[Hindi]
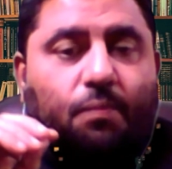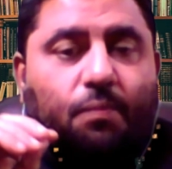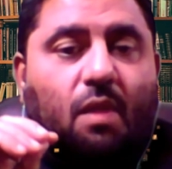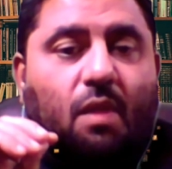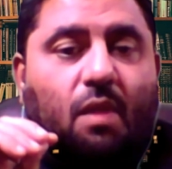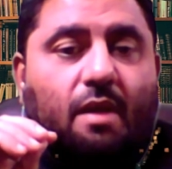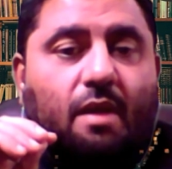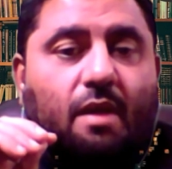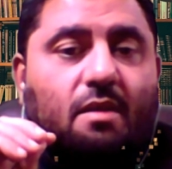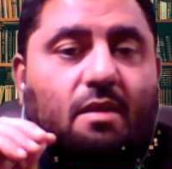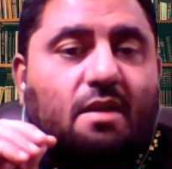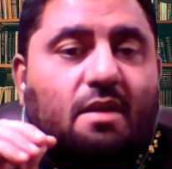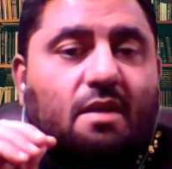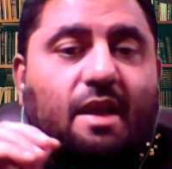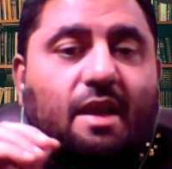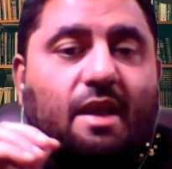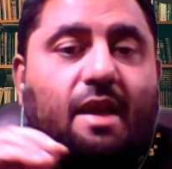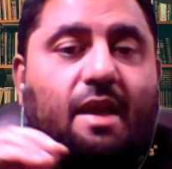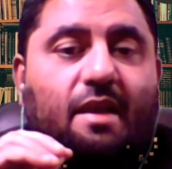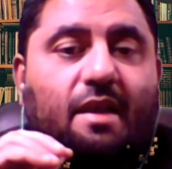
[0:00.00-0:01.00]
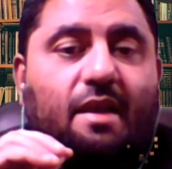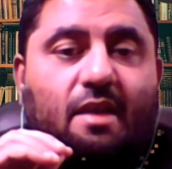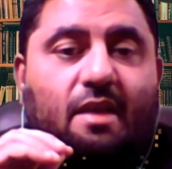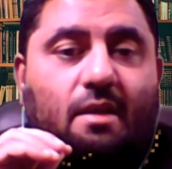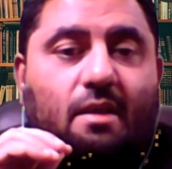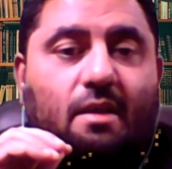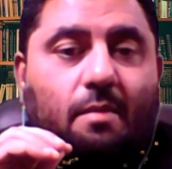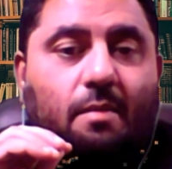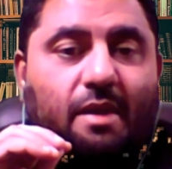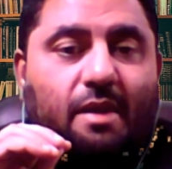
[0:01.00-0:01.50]
कि जिसके लिए किसी
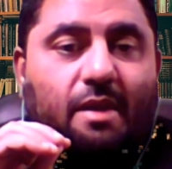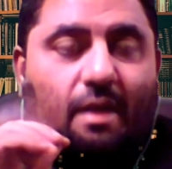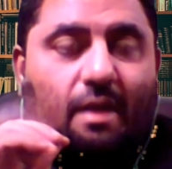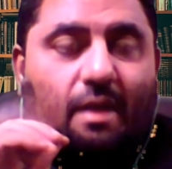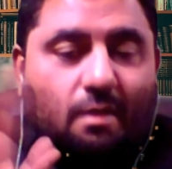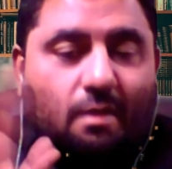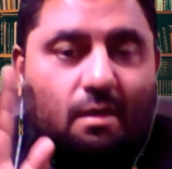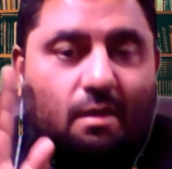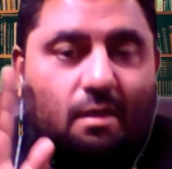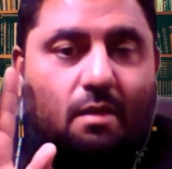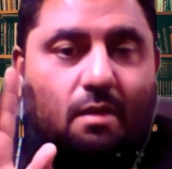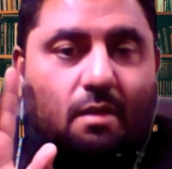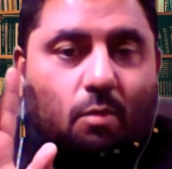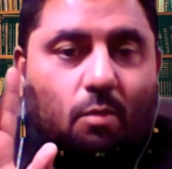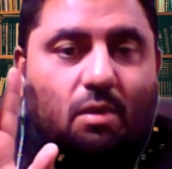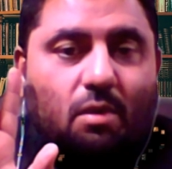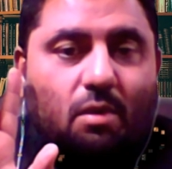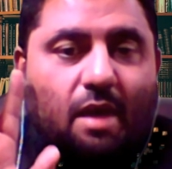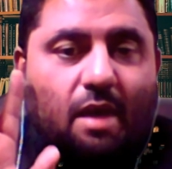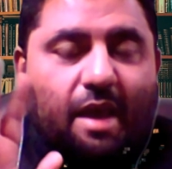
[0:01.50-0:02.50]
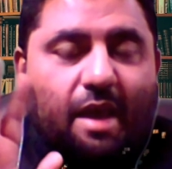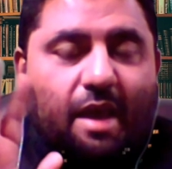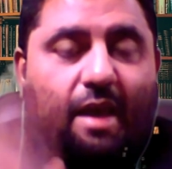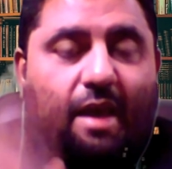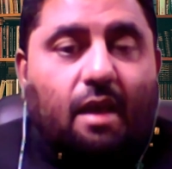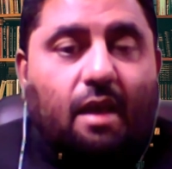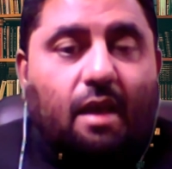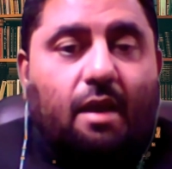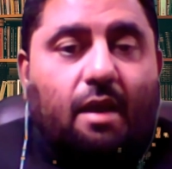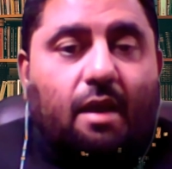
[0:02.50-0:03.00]
किस्म की इजाज़त की ज़रूरत नहीं है
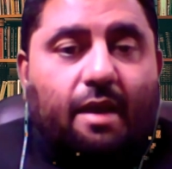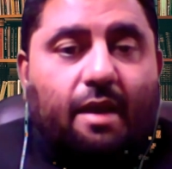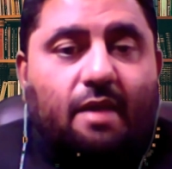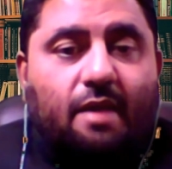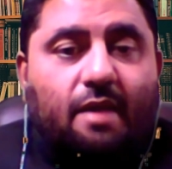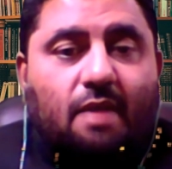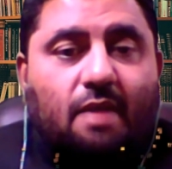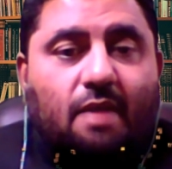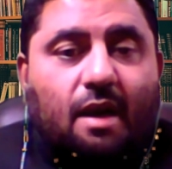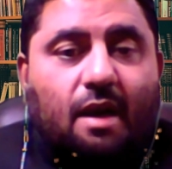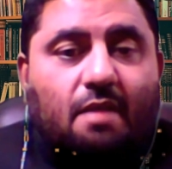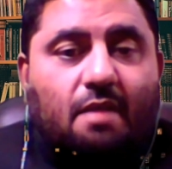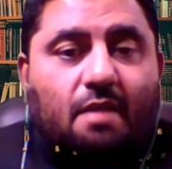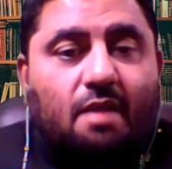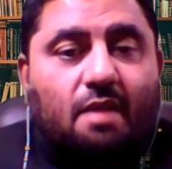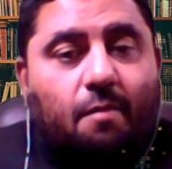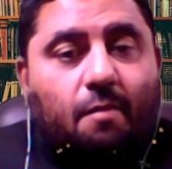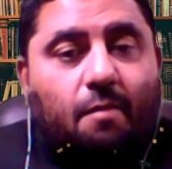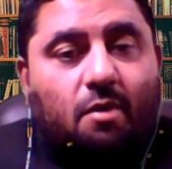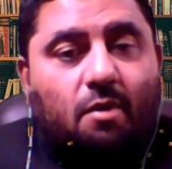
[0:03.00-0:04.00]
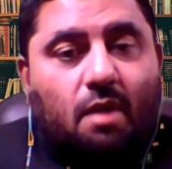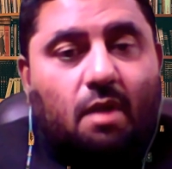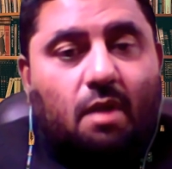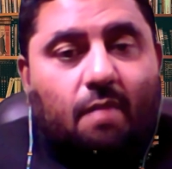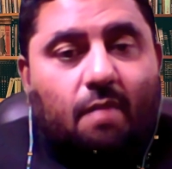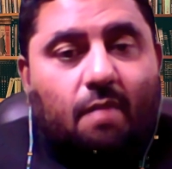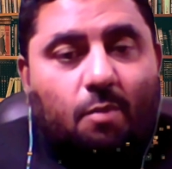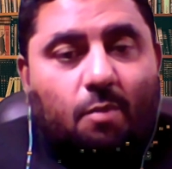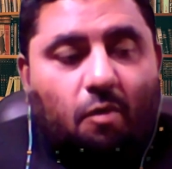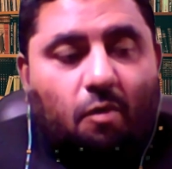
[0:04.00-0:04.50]
ये इनशाला सिर्फ और सिर्फ
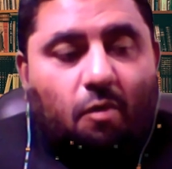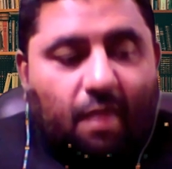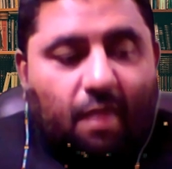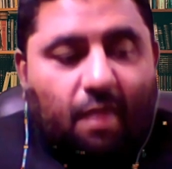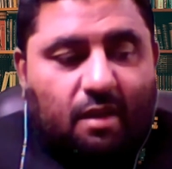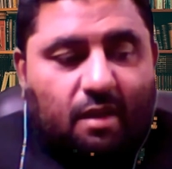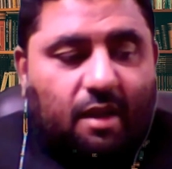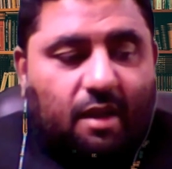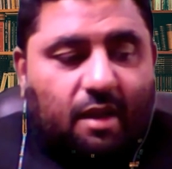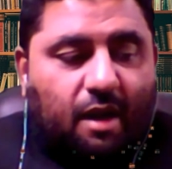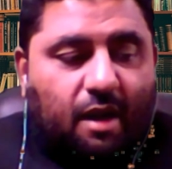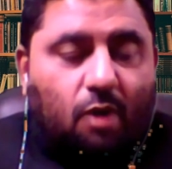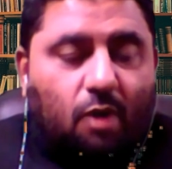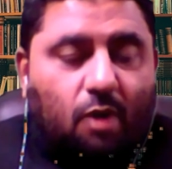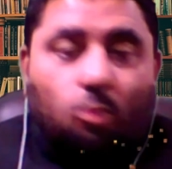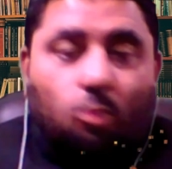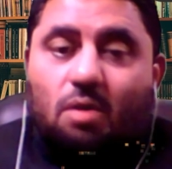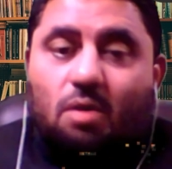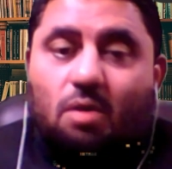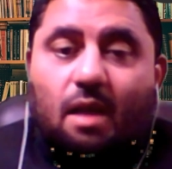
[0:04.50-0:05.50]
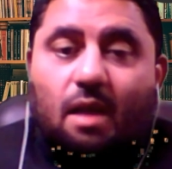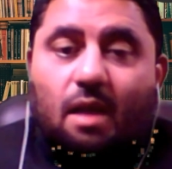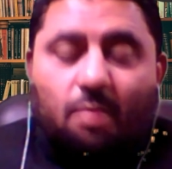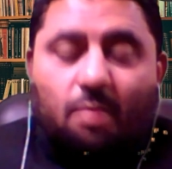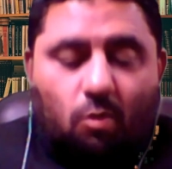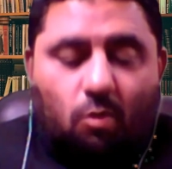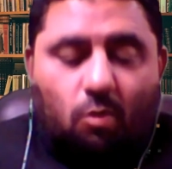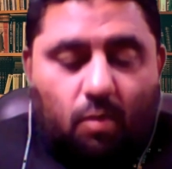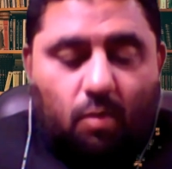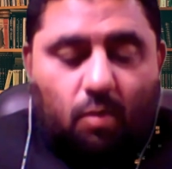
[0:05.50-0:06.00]
आपको फ़ायदा देगा नुकसान
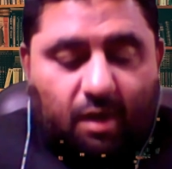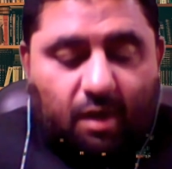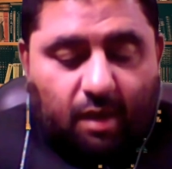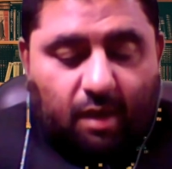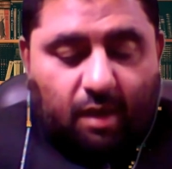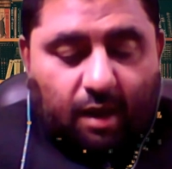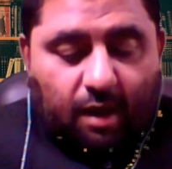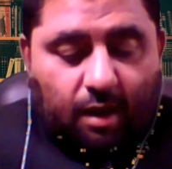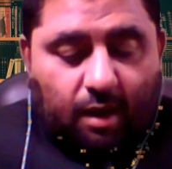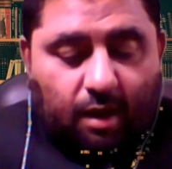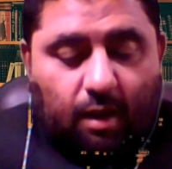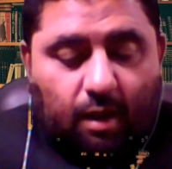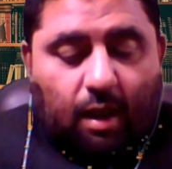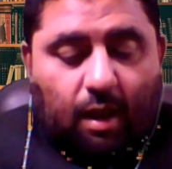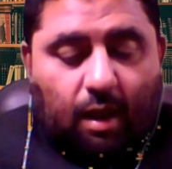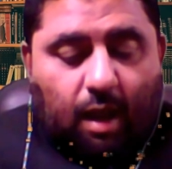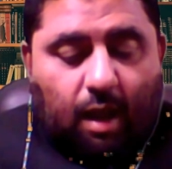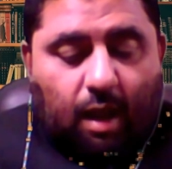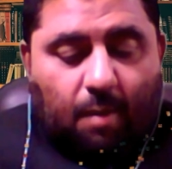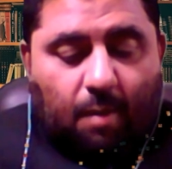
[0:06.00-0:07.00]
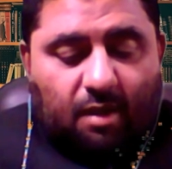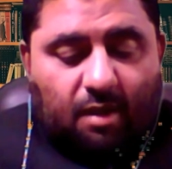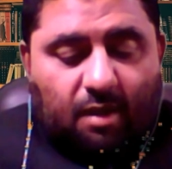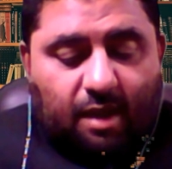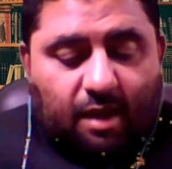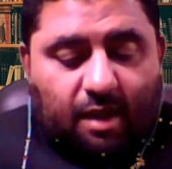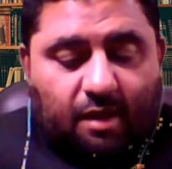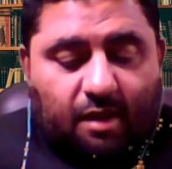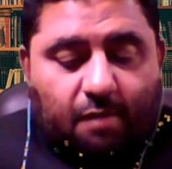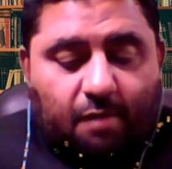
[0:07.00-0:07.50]
बिल्कुल भी नहीं देगा अब आते हैं
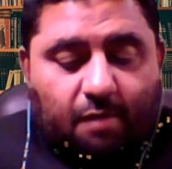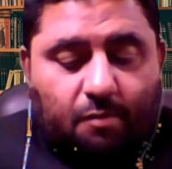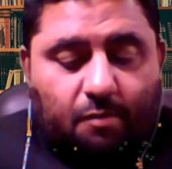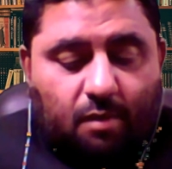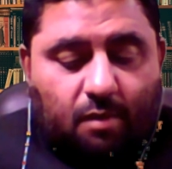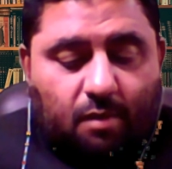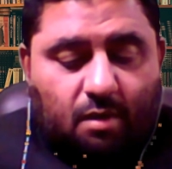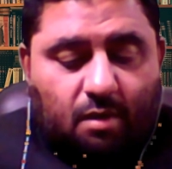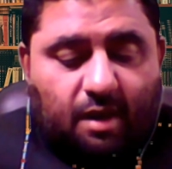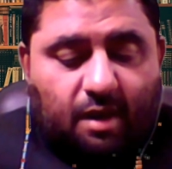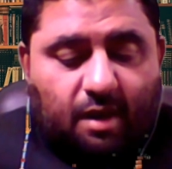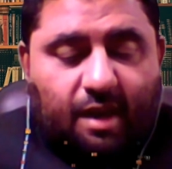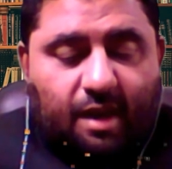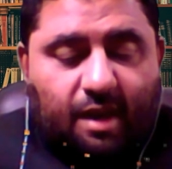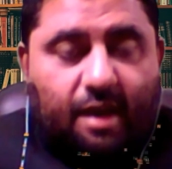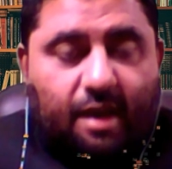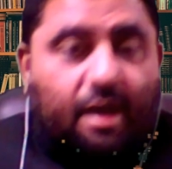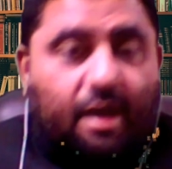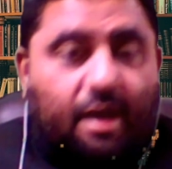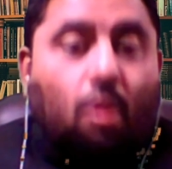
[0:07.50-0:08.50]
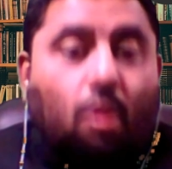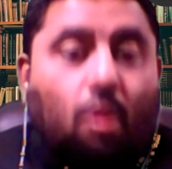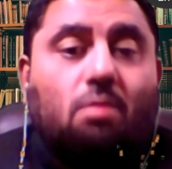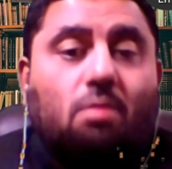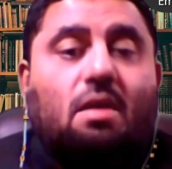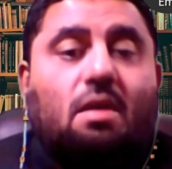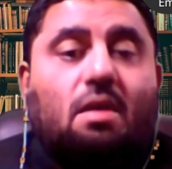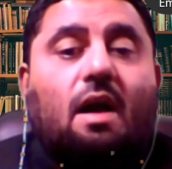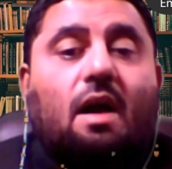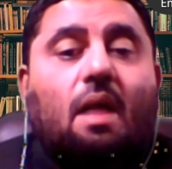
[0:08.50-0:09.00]
जी इसके लिए कौन सा
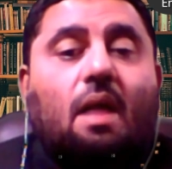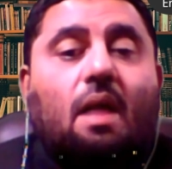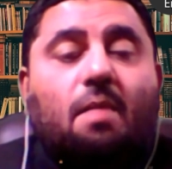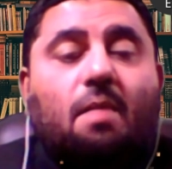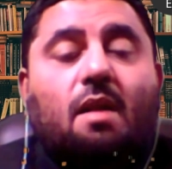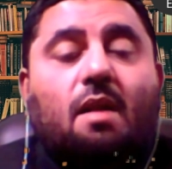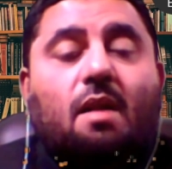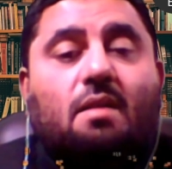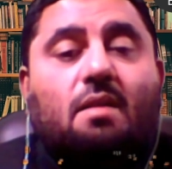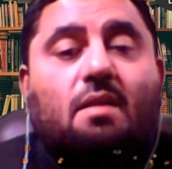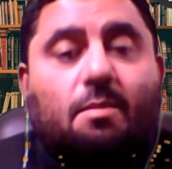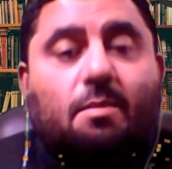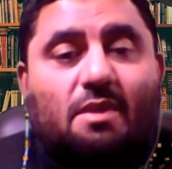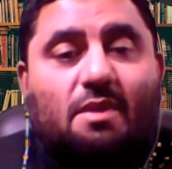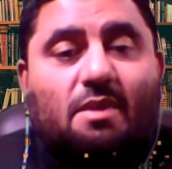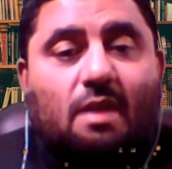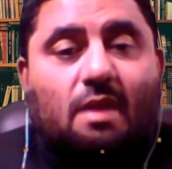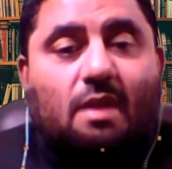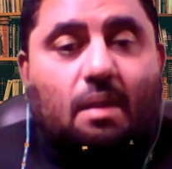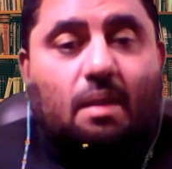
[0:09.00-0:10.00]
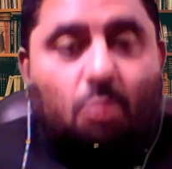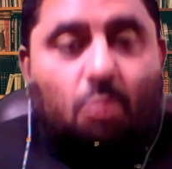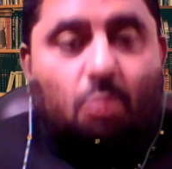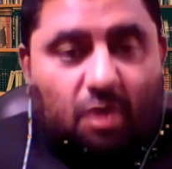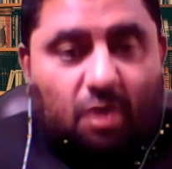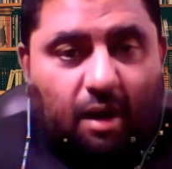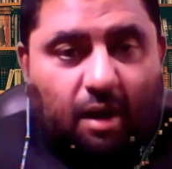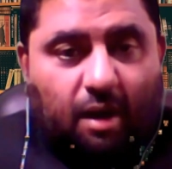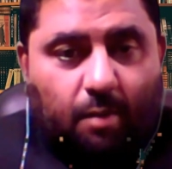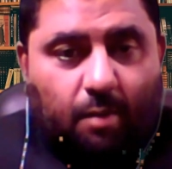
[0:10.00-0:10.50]
अमल सबसे ज़्यादा
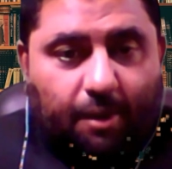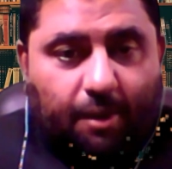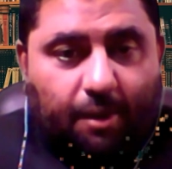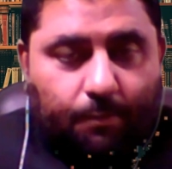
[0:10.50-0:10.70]
मुजरब है